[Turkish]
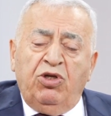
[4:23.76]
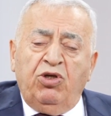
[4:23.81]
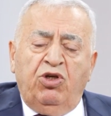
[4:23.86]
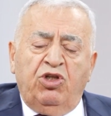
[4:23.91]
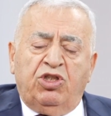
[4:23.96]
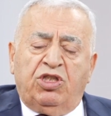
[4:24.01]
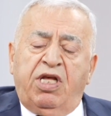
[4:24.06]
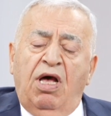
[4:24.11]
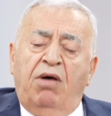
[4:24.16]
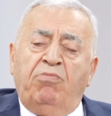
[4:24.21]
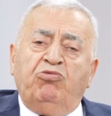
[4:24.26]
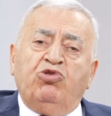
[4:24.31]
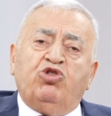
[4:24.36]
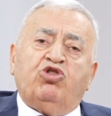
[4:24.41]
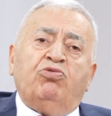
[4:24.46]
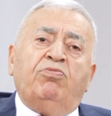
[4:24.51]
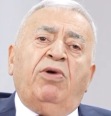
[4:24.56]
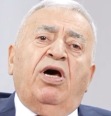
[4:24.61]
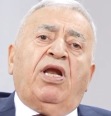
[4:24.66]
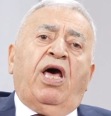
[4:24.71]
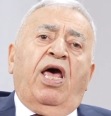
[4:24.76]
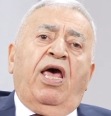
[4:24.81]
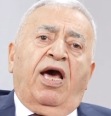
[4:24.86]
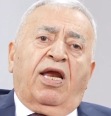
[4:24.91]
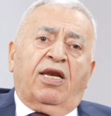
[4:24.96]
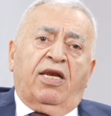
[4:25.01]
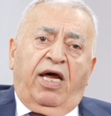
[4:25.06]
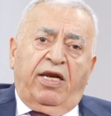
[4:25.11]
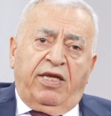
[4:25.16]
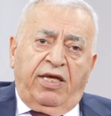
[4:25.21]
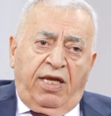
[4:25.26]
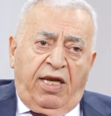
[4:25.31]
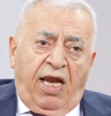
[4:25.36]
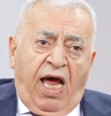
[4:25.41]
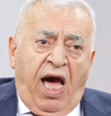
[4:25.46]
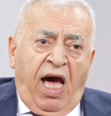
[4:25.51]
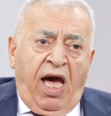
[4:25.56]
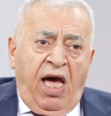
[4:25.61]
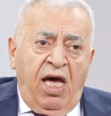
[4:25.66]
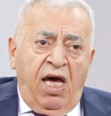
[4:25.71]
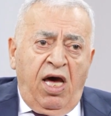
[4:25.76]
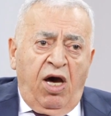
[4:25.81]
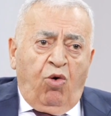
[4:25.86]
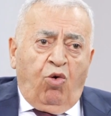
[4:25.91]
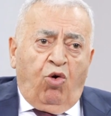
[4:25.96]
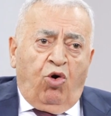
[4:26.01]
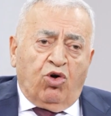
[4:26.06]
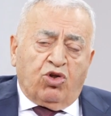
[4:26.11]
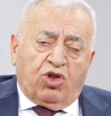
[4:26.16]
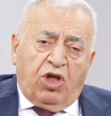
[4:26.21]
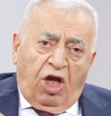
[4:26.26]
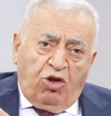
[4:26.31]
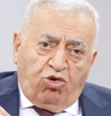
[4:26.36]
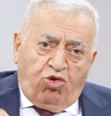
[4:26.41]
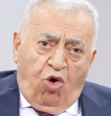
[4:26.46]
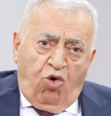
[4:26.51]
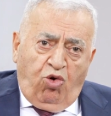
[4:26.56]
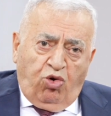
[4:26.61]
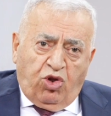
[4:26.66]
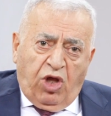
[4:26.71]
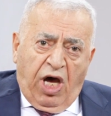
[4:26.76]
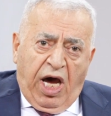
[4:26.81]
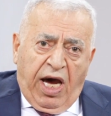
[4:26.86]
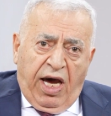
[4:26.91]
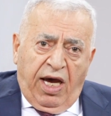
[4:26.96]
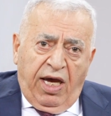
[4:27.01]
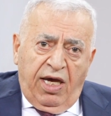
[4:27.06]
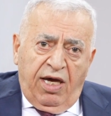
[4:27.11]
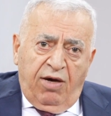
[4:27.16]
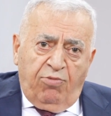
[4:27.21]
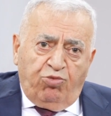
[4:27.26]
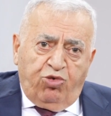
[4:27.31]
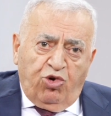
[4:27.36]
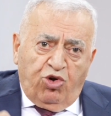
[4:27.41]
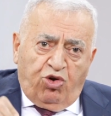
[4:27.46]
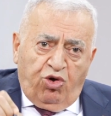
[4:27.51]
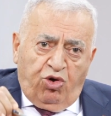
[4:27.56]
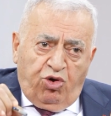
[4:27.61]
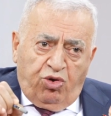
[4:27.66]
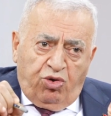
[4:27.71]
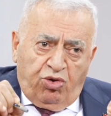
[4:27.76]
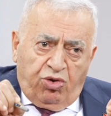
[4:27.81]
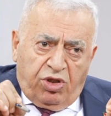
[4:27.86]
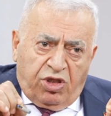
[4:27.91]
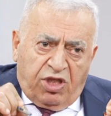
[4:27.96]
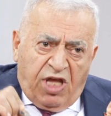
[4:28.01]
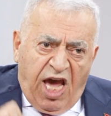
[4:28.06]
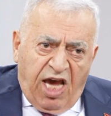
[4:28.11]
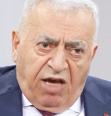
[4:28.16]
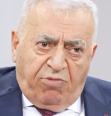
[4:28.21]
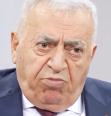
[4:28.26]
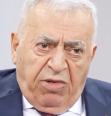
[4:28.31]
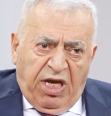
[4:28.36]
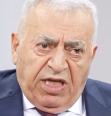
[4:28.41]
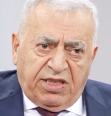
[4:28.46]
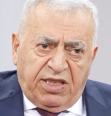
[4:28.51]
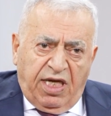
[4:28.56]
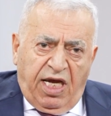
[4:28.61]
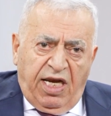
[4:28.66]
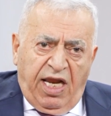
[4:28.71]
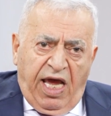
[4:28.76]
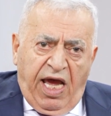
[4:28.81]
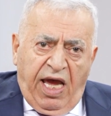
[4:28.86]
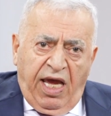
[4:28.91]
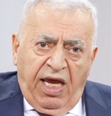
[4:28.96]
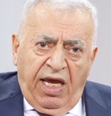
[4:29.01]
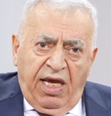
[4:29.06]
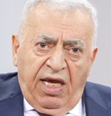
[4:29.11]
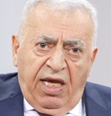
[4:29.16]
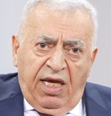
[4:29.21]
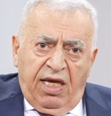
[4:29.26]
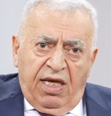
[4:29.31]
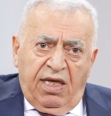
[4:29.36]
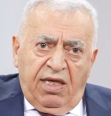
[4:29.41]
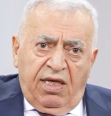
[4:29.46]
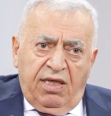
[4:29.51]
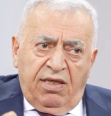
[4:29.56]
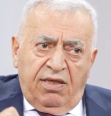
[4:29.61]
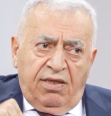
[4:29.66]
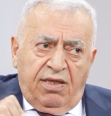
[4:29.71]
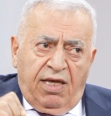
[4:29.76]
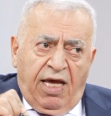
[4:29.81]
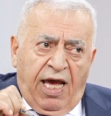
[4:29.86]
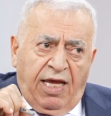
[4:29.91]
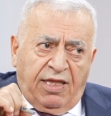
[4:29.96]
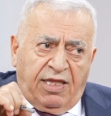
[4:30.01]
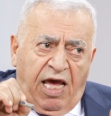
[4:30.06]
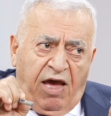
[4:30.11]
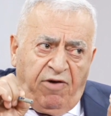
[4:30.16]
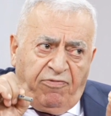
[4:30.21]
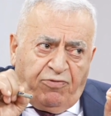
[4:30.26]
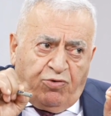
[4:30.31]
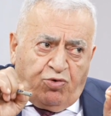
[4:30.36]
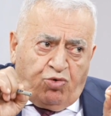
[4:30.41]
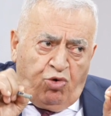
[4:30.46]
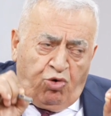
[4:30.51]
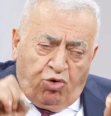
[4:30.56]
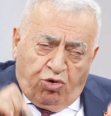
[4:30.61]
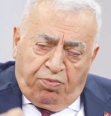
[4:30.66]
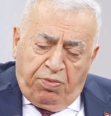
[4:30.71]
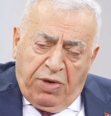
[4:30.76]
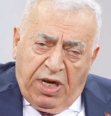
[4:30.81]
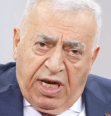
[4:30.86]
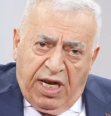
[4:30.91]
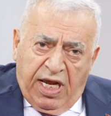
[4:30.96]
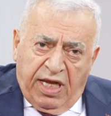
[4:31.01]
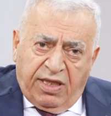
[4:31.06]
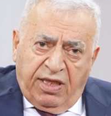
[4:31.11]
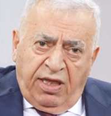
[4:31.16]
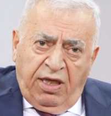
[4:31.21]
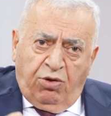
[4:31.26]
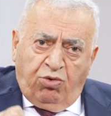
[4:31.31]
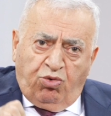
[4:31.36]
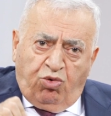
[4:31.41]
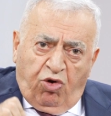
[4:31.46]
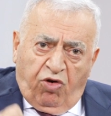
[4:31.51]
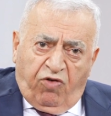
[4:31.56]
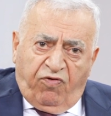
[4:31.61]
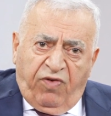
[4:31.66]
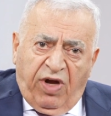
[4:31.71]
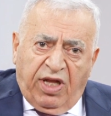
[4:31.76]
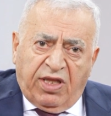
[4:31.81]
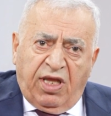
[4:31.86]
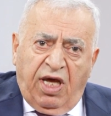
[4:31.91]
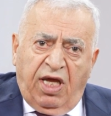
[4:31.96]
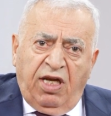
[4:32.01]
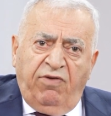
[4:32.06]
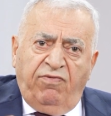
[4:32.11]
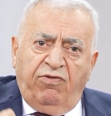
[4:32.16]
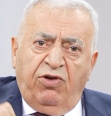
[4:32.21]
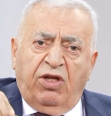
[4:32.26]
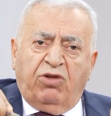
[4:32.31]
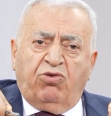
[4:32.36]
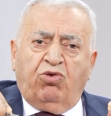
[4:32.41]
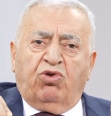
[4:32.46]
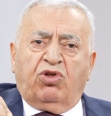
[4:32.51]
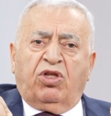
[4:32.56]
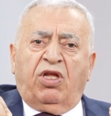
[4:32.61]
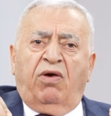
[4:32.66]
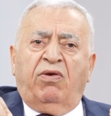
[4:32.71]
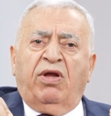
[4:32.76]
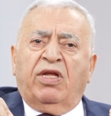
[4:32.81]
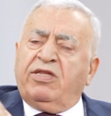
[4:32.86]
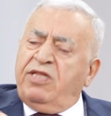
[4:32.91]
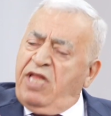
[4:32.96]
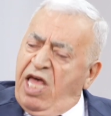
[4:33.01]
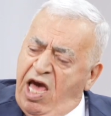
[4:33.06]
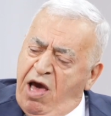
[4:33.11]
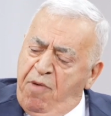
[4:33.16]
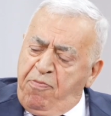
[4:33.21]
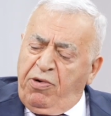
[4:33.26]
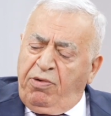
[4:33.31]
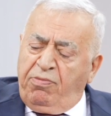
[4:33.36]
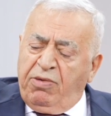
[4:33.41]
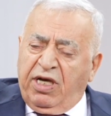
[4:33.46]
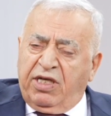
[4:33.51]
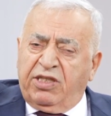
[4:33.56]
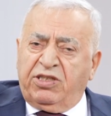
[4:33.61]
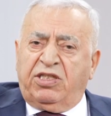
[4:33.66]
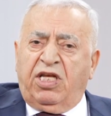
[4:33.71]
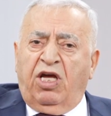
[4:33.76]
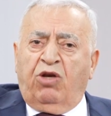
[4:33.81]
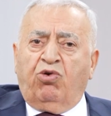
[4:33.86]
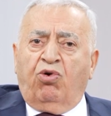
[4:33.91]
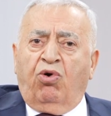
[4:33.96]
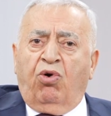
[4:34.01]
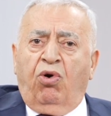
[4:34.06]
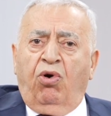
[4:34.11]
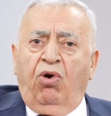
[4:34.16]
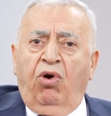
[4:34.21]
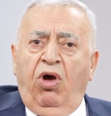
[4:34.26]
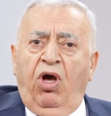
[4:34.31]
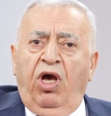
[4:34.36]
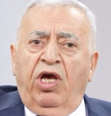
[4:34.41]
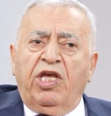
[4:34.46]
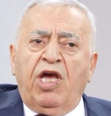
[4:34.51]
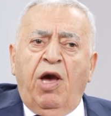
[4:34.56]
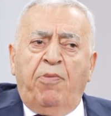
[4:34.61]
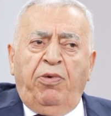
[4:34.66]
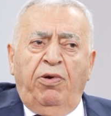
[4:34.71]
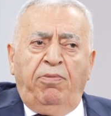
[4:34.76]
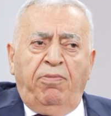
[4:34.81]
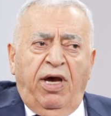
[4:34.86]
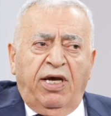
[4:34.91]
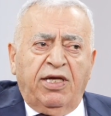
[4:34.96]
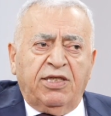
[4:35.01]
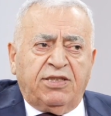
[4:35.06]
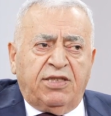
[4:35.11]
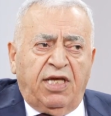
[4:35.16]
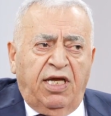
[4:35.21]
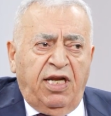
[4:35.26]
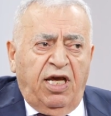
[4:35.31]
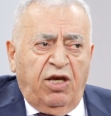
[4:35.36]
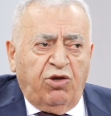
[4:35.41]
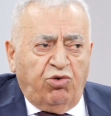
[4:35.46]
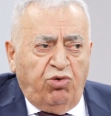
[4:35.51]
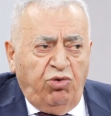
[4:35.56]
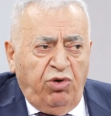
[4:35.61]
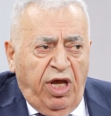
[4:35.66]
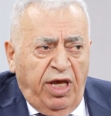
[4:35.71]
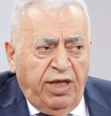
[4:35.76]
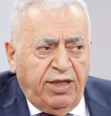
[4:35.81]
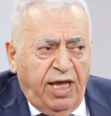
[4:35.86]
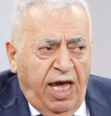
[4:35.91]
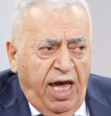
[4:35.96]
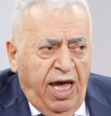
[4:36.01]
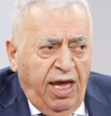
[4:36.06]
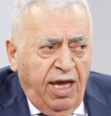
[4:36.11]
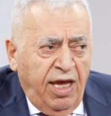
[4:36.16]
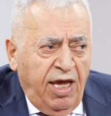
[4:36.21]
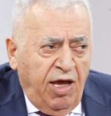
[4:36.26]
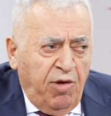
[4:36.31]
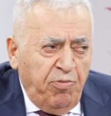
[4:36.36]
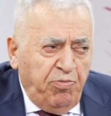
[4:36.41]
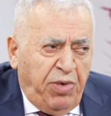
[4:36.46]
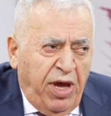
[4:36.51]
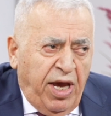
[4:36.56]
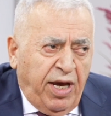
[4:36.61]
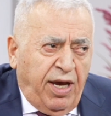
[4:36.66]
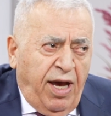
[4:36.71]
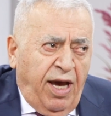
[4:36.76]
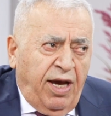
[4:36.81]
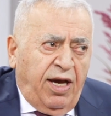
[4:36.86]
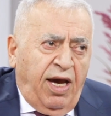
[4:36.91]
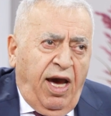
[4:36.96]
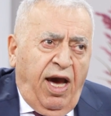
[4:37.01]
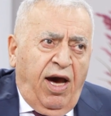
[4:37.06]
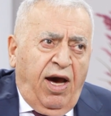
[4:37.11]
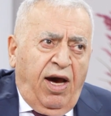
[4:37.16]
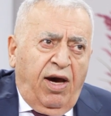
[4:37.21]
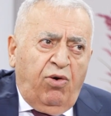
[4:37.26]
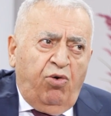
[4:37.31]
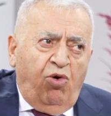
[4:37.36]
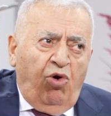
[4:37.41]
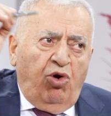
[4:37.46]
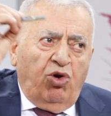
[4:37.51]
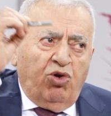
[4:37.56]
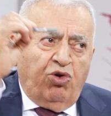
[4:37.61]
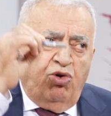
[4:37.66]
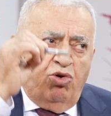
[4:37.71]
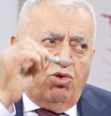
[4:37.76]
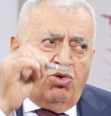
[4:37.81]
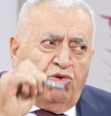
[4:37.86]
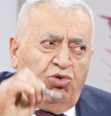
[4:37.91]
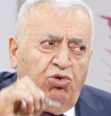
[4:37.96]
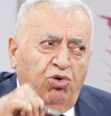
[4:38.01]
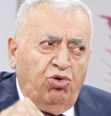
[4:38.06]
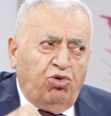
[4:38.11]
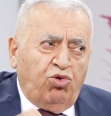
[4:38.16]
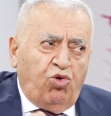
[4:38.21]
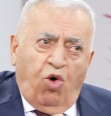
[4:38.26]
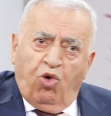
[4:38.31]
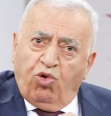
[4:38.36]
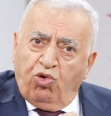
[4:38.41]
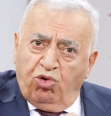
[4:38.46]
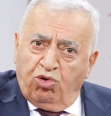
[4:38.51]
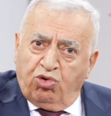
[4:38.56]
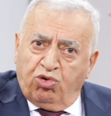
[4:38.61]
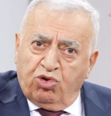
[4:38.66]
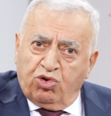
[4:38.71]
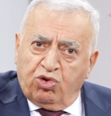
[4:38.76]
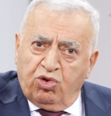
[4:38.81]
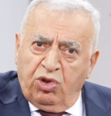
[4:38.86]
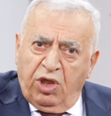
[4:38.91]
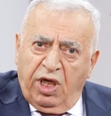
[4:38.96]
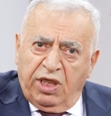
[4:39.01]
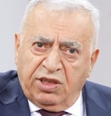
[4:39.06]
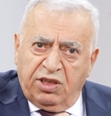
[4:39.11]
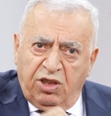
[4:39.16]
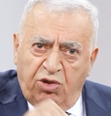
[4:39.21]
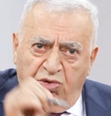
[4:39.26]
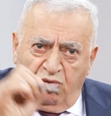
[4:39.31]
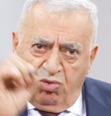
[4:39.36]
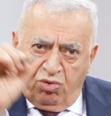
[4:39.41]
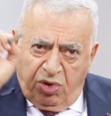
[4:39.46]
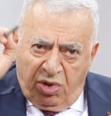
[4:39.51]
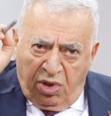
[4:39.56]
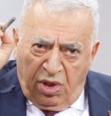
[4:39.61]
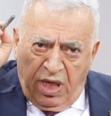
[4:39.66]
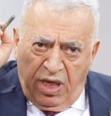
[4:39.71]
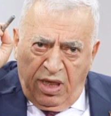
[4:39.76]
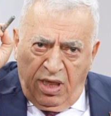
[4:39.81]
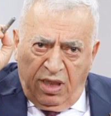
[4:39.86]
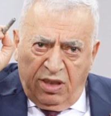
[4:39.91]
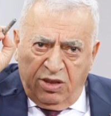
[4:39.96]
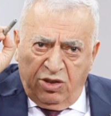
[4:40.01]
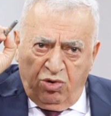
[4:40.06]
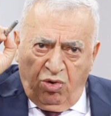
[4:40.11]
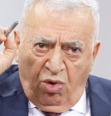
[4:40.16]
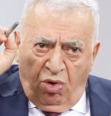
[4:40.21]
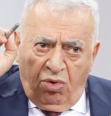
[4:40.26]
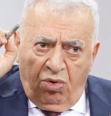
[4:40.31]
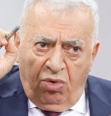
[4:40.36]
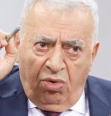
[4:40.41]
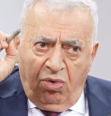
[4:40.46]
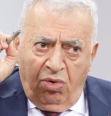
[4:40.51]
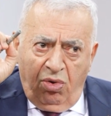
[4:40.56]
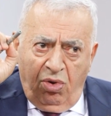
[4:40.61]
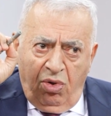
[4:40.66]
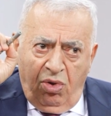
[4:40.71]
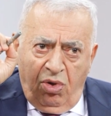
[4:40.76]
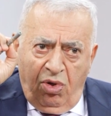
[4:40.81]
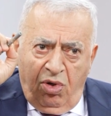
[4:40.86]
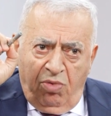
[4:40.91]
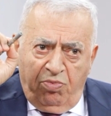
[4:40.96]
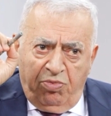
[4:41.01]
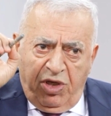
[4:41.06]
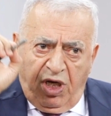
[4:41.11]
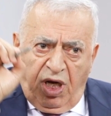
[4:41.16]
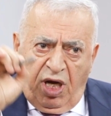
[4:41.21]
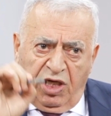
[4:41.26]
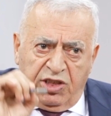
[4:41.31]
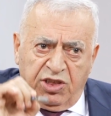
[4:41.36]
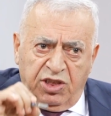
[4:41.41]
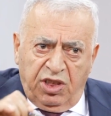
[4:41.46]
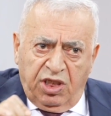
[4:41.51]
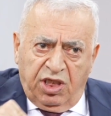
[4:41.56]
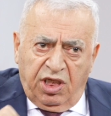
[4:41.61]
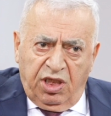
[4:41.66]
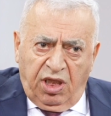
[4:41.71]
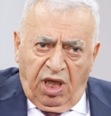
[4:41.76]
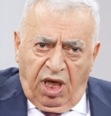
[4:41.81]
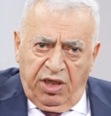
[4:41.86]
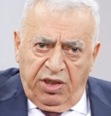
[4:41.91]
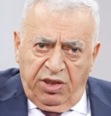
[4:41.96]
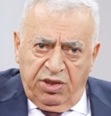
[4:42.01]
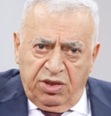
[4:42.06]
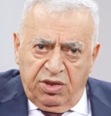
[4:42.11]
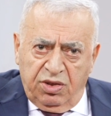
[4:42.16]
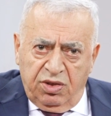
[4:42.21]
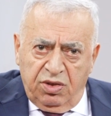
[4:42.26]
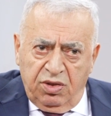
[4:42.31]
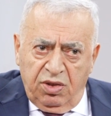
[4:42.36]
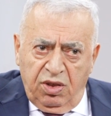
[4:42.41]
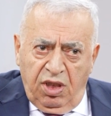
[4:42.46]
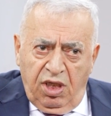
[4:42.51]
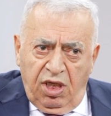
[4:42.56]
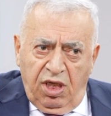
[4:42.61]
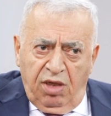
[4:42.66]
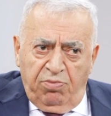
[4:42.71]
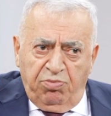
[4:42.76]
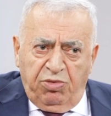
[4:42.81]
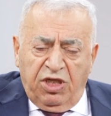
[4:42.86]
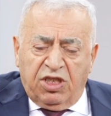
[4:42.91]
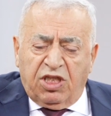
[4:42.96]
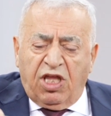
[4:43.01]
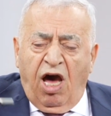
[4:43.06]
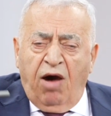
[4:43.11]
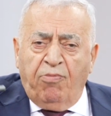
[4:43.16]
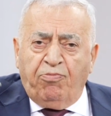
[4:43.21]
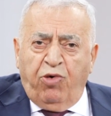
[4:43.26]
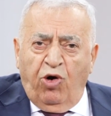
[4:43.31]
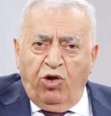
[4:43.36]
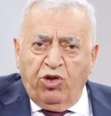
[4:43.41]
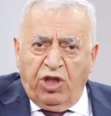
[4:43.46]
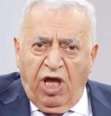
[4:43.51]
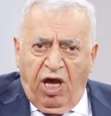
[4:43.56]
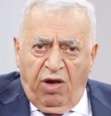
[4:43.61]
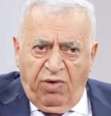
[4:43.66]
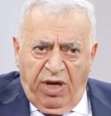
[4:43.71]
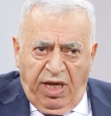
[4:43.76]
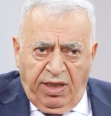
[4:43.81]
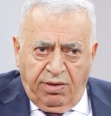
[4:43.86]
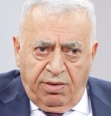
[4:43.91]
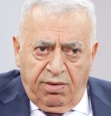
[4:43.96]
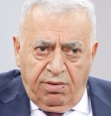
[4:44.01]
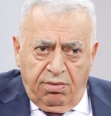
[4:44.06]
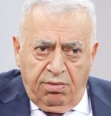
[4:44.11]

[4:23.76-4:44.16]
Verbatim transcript: İslam Müslüman ayaklarıyla Orta Doğu'da bugün tek mesele hedef Türk milleti, Türk vatanı ve Türk devlet. Ne yapılmak isteniyor? Yapılmak istenen güneyde PKK örgütü doğrultusunda aslında Kürtlükle ilgisi yok. Bir ağacın iki dalıyız. Bir tampon devlet.